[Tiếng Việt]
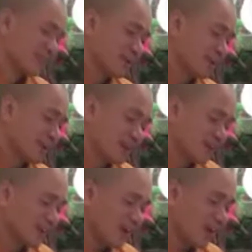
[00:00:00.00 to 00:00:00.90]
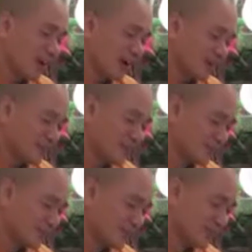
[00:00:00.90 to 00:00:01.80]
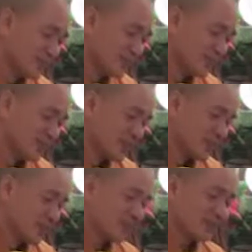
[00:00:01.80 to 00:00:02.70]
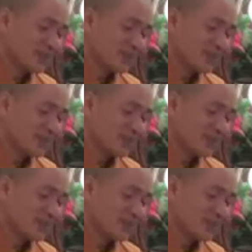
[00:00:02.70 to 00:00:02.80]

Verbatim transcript: Mấy cái đó khó lắm. Quý